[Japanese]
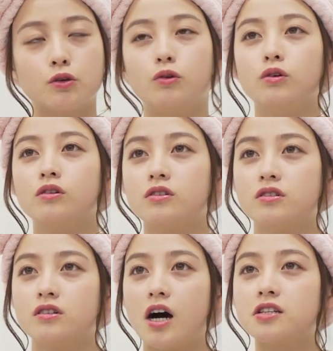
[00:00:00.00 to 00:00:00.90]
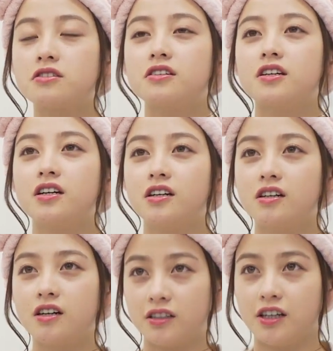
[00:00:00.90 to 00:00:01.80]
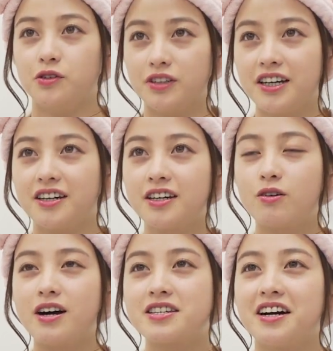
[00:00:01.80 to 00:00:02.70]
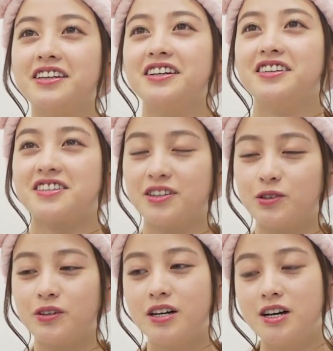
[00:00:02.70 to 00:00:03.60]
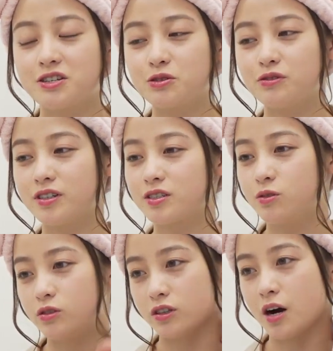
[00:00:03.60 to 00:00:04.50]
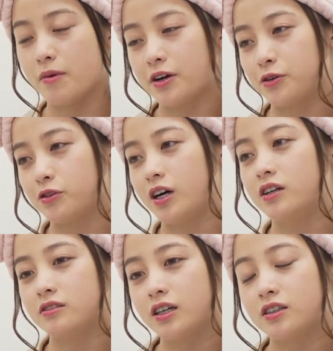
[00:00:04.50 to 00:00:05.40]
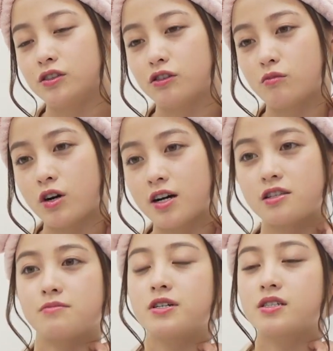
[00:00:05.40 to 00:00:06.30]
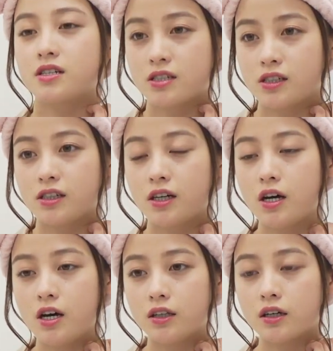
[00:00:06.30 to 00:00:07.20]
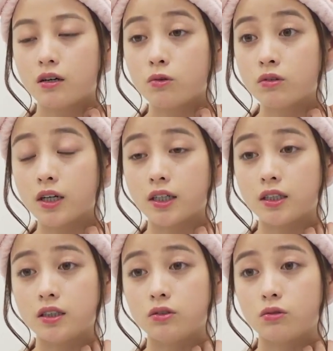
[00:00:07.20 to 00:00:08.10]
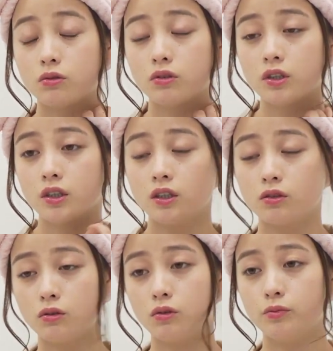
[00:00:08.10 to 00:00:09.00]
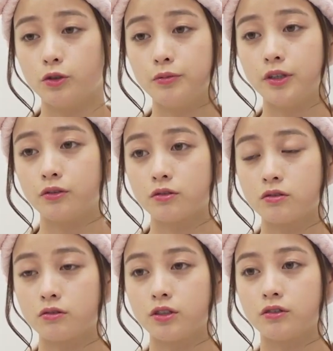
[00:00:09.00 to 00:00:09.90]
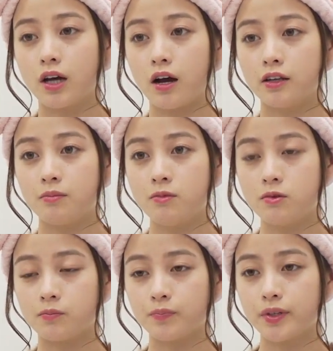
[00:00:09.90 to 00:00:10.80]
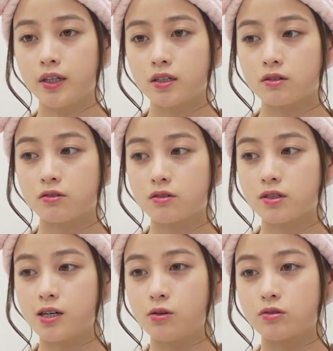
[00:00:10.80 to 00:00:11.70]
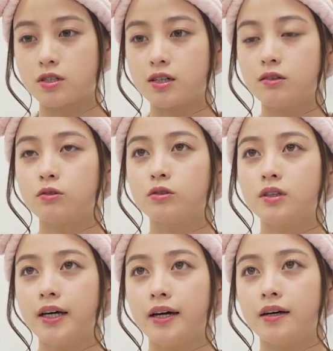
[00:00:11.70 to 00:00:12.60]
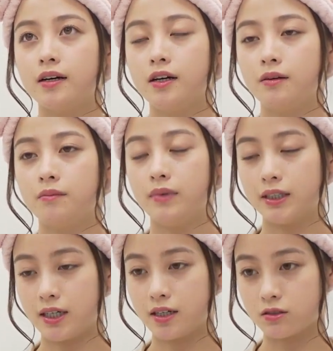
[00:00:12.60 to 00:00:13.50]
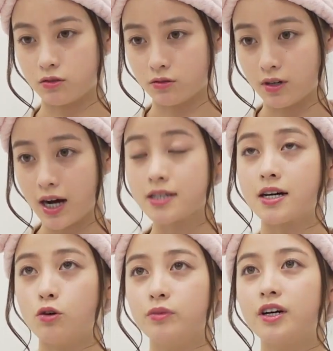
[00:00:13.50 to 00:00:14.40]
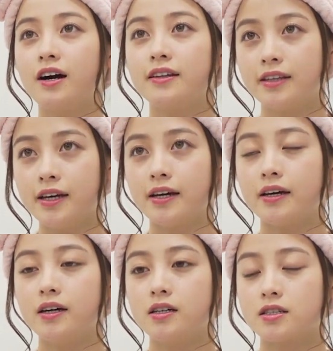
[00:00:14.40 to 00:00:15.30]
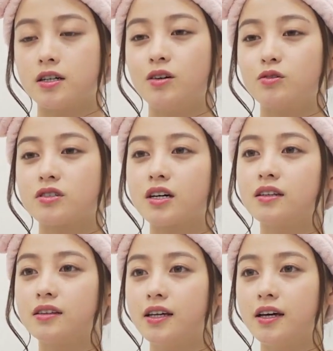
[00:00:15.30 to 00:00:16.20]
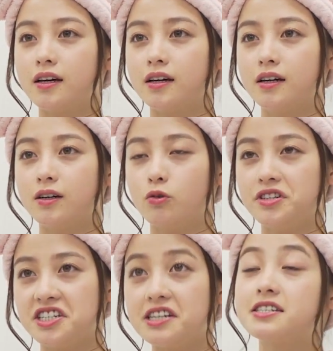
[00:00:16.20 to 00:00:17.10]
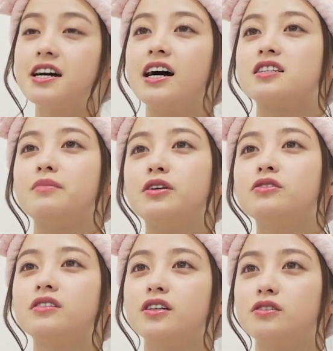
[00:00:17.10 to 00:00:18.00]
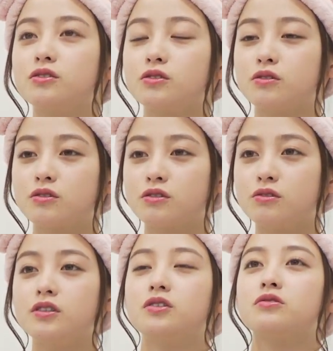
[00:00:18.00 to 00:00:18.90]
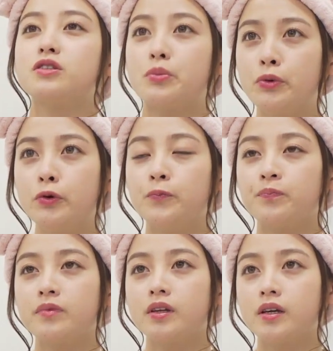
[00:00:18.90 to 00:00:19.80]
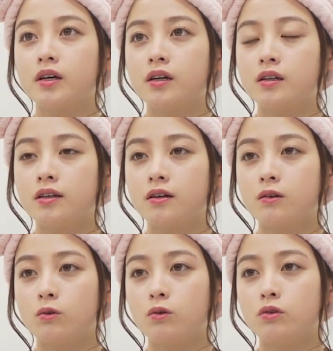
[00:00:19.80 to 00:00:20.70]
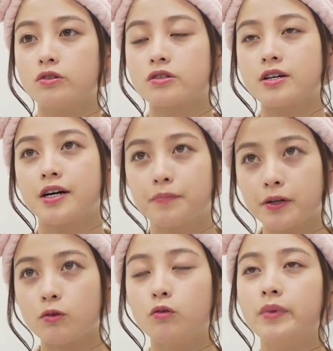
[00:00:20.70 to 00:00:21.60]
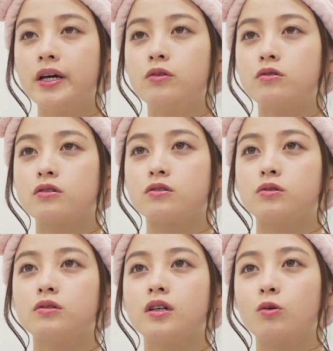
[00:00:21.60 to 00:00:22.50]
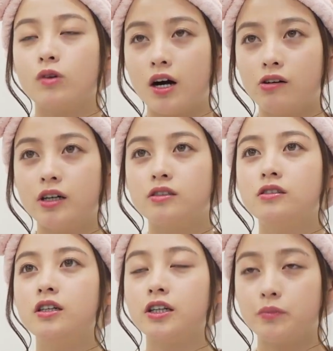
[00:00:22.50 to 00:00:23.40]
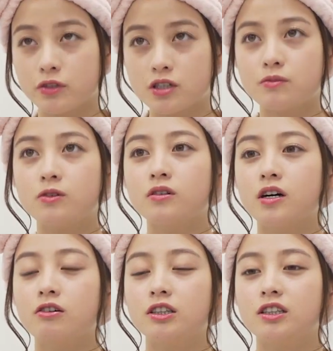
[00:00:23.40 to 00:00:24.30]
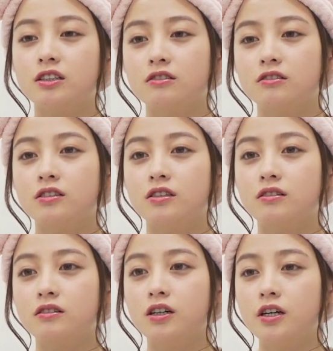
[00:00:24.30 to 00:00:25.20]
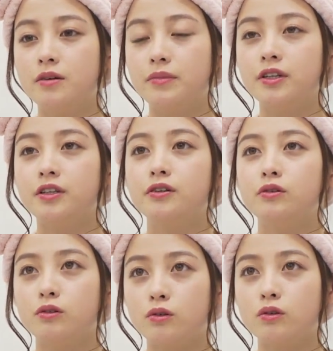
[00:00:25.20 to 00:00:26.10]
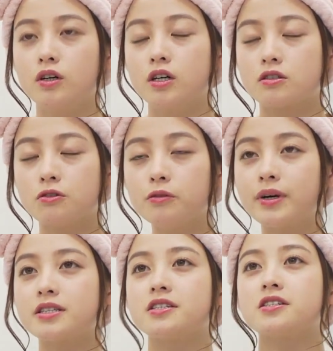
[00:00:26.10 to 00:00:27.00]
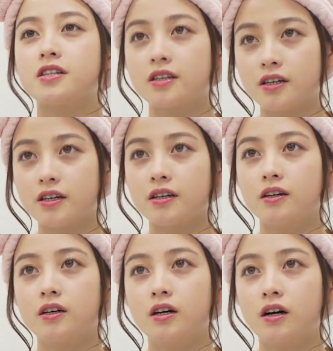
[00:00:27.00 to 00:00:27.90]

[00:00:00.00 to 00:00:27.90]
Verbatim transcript: 今日暑いかったので結構汗かいたんですけどそれはすごくカバー力があるなっていうのも感じましたしなんか今回のこうムービーのストーリーの中でもその素顔を使うことでまたその朝を迎えて素顔を使ってこう一日が始まるっていうそのストーリーとしてもなんかこう女性はやっぱりこうメイクをすることでこう変わる気持ちも変わっていくっていう面でいうとすごいマッチしてて